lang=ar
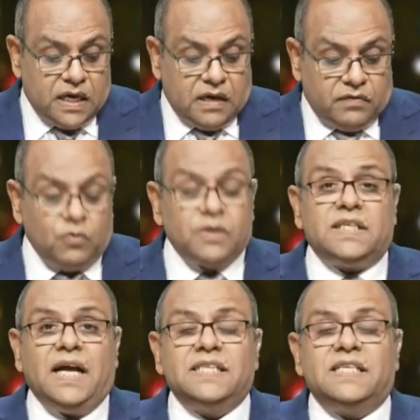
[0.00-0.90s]
في وسط
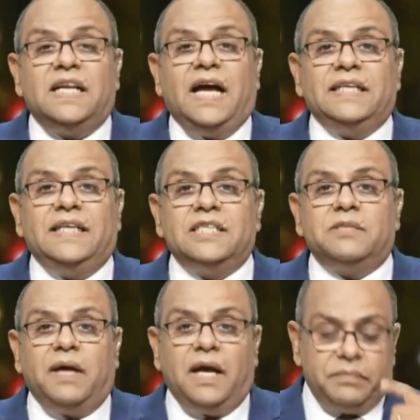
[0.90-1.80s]
هذه الاحداث
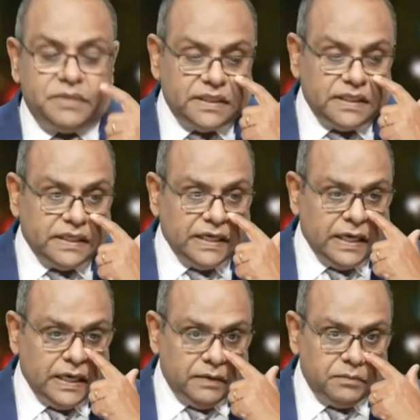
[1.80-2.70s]
بقى
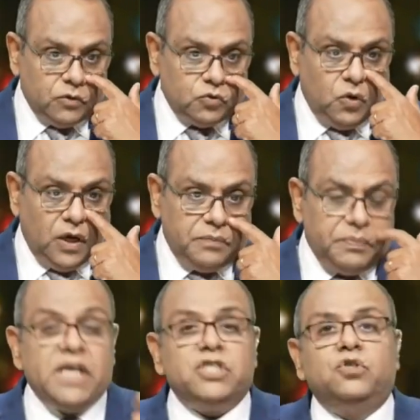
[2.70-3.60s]
بتيجي موضوع
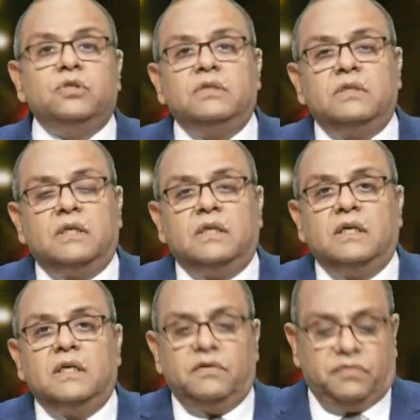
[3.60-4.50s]
البيجر
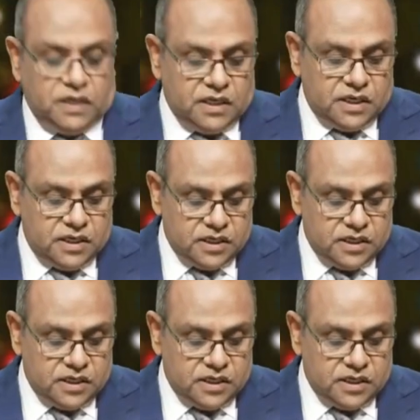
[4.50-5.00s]
آه، في